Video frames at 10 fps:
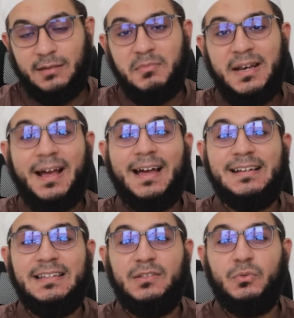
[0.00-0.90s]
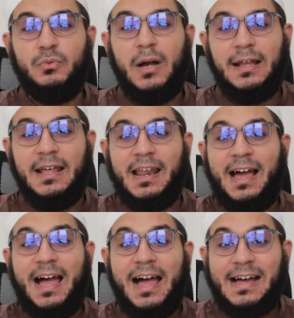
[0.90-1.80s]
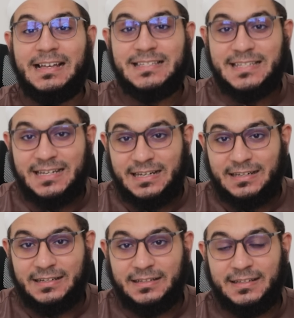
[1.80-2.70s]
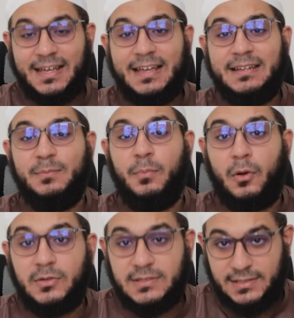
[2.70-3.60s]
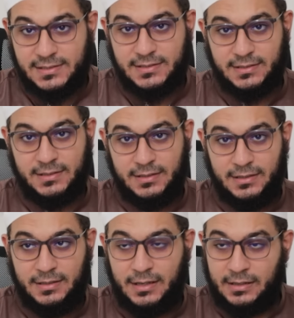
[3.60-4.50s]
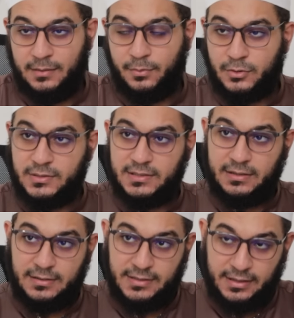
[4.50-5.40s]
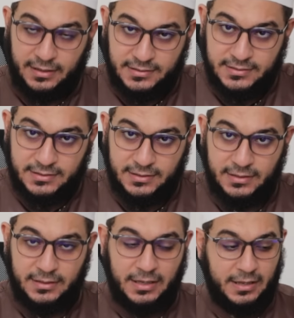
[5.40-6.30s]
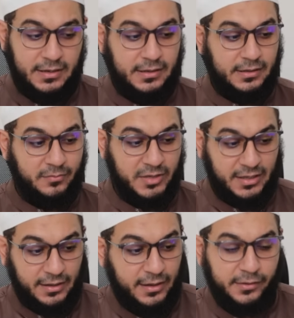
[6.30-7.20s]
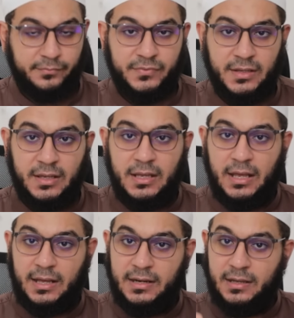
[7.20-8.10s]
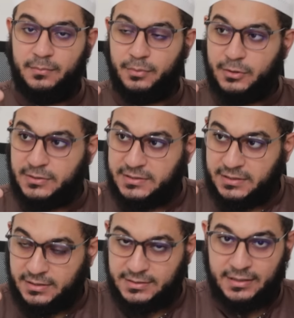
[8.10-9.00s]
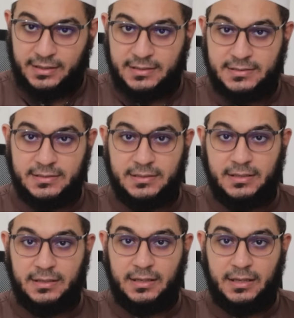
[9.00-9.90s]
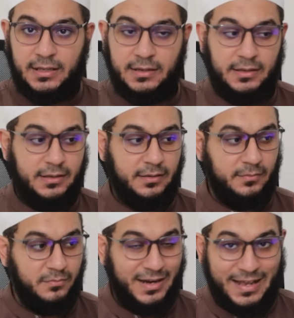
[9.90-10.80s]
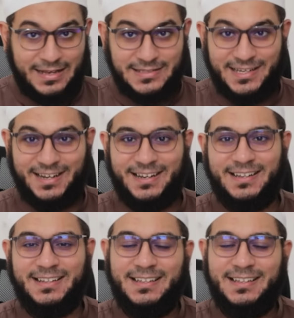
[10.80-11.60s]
Kemenangan itu adalah hasil dari proses. Ada proses kerja keras, ada kemenangan. Ada proses kerja keras, ada berhasil.